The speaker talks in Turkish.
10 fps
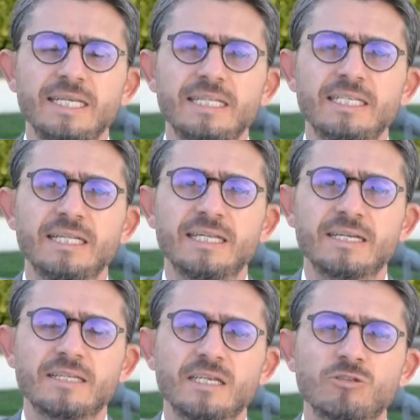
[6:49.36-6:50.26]
İngiltere'de
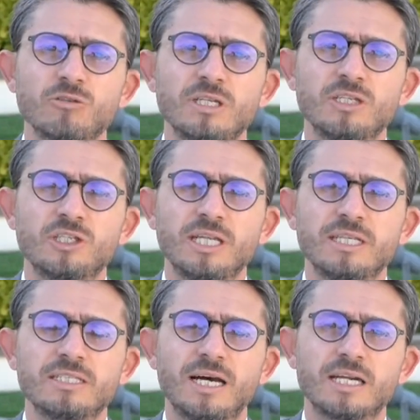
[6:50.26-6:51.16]
resesyon
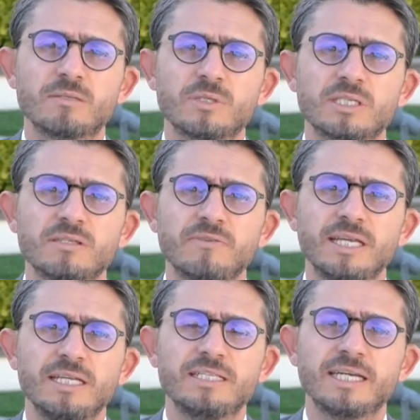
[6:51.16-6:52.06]
endişelerinin artması ve
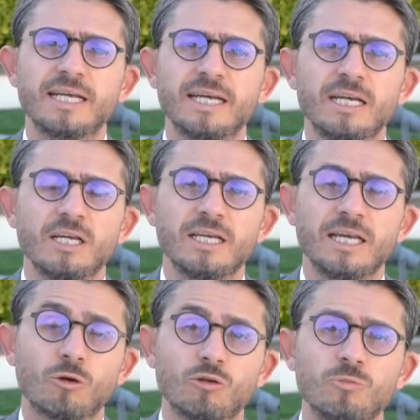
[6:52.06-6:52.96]
İngiltere
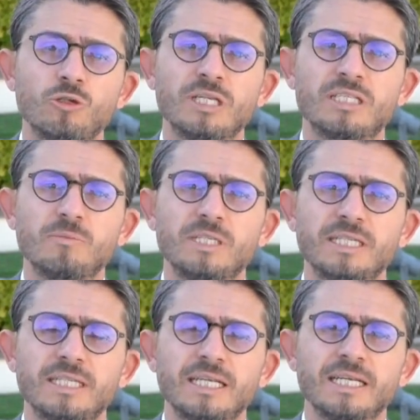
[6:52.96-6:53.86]
ekonomi
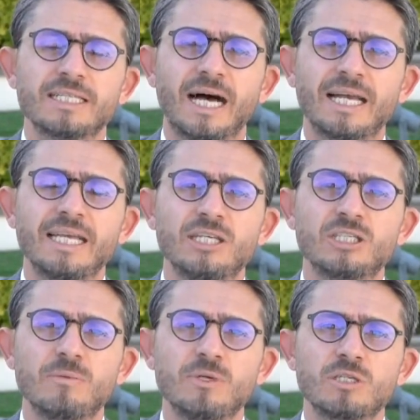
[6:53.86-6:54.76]
yönetiminin daha
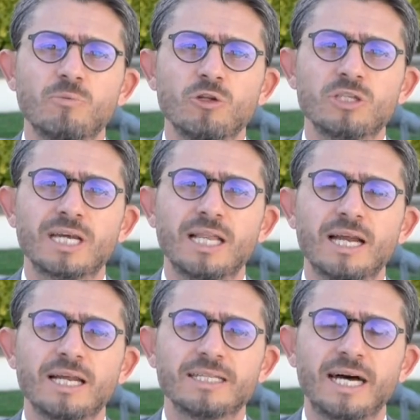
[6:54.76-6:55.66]
genişlemeci
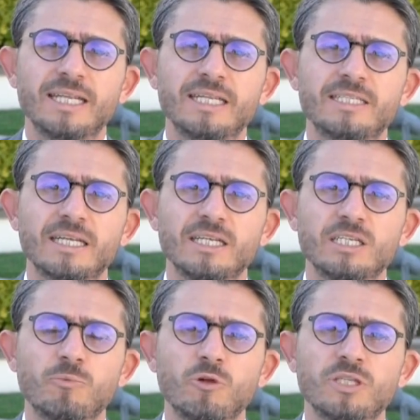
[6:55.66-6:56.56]
politikalarla, daha
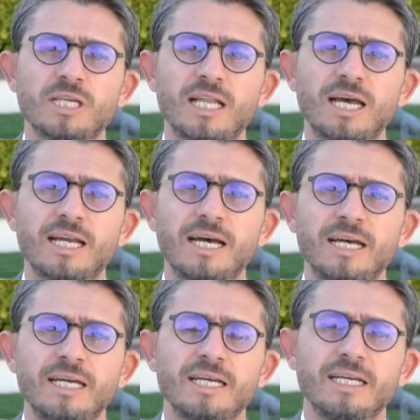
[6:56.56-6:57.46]
destekleyici politikalarla
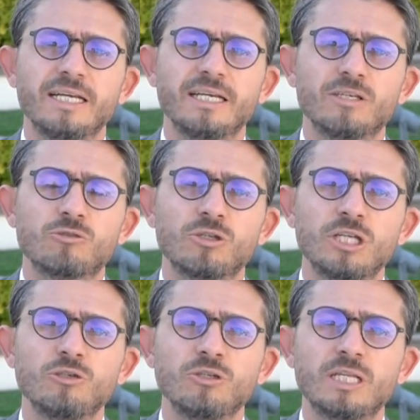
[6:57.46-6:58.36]
e,
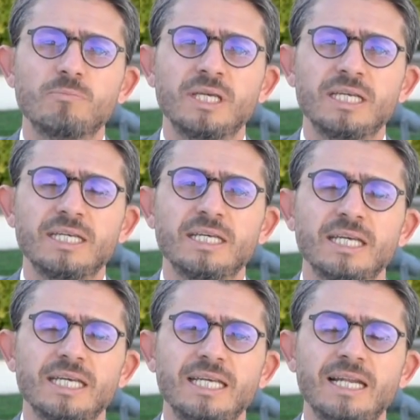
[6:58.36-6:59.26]
süreci yönetmeyi
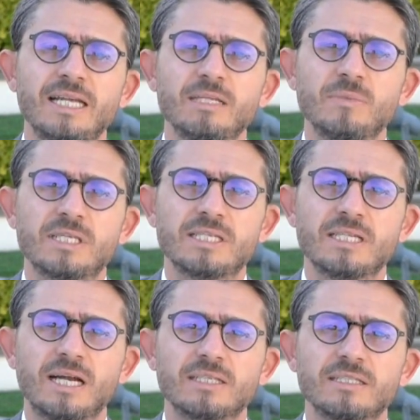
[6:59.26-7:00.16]
ilan
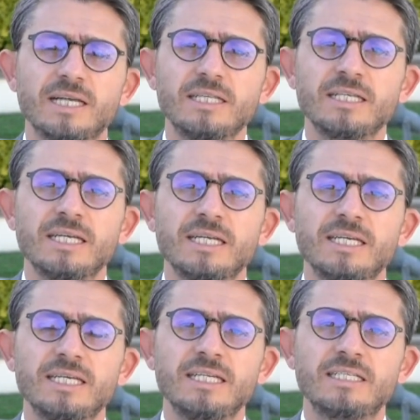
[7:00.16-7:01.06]
etmesinin ardından
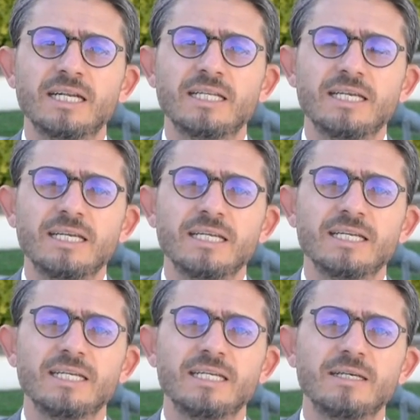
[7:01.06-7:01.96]
e, İngiltere'de
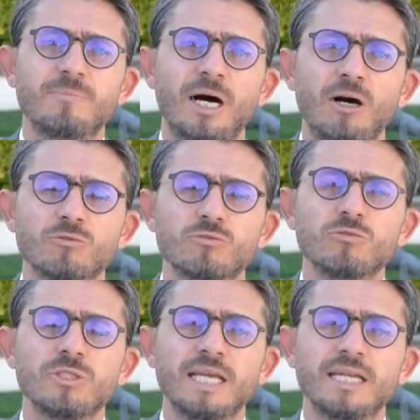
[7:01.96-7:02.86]
e,
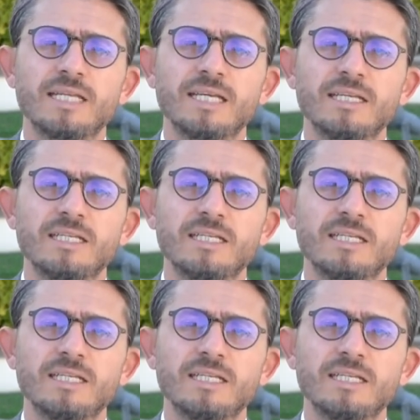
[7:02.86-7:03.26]
pound'un değerine